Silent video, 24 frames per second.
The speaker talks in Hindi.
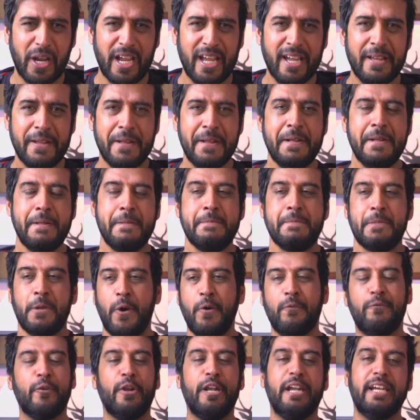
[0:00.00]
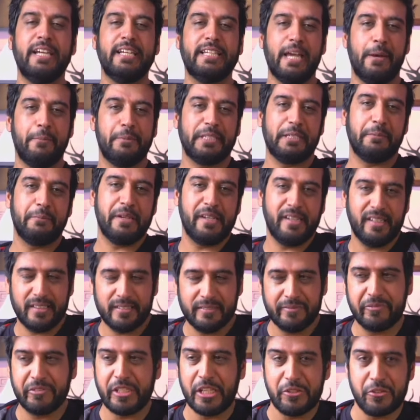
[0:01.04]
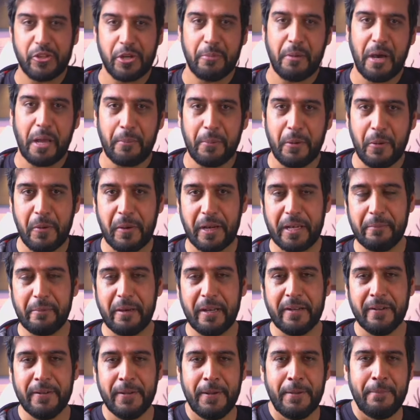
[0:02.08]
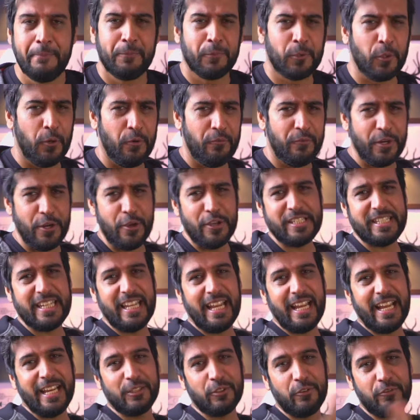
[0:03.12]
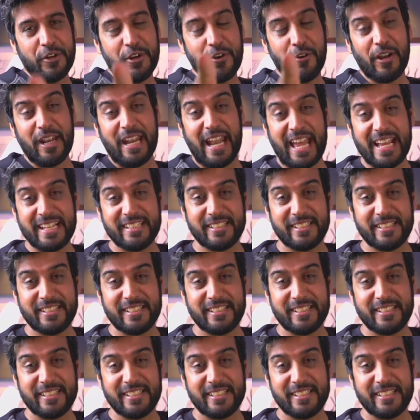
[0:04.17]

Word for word: है होपफुली क्या पता मैं सेंचुरी मार पाऊँ अगली बार तो वीडियो अच्छी लगे तो वीडियो को लाइक